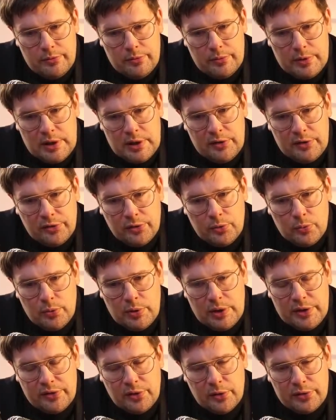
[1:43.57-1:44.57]
ils sont
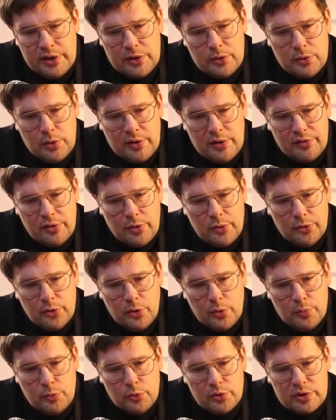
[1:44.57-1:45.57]
les antennes de la France
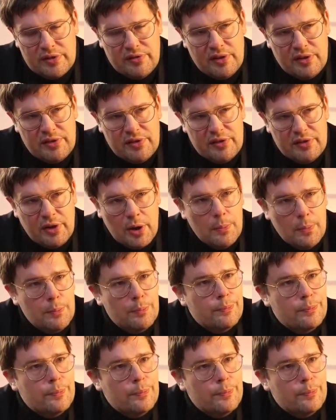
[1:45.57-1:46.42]
dans le monde qui va vivre.